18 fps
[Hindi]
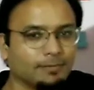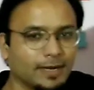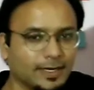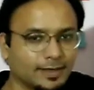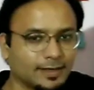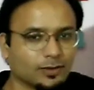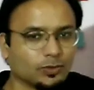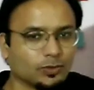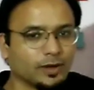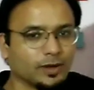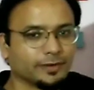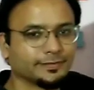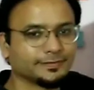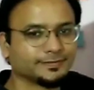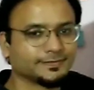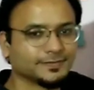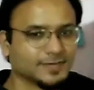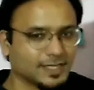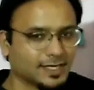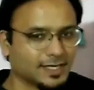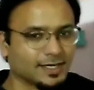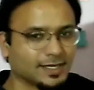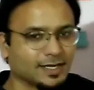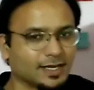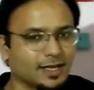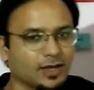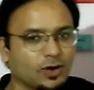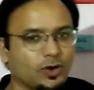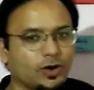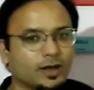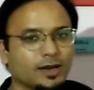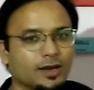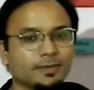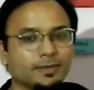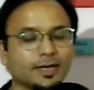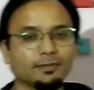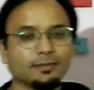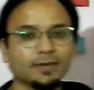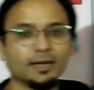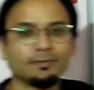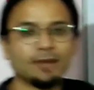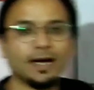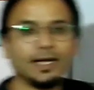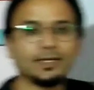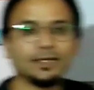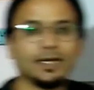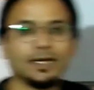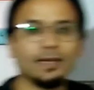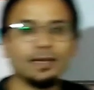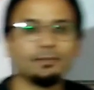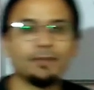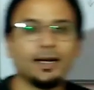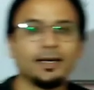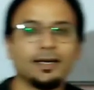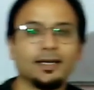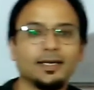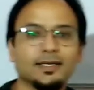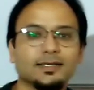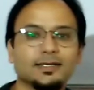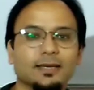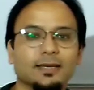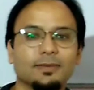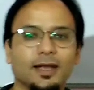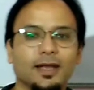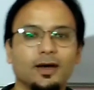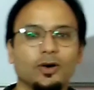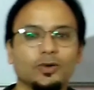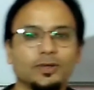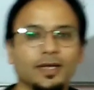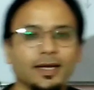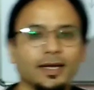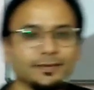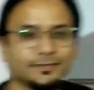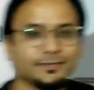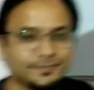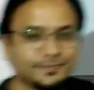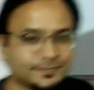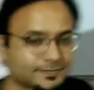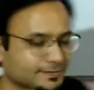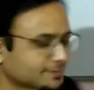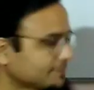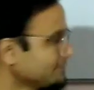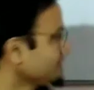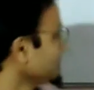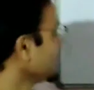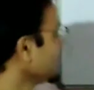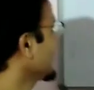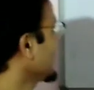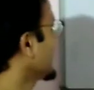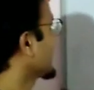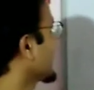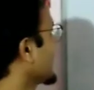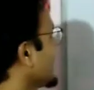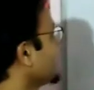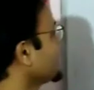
मैटर हुआ ठीक और अभी हमने बात करी मैटर किससे बना होता है अगर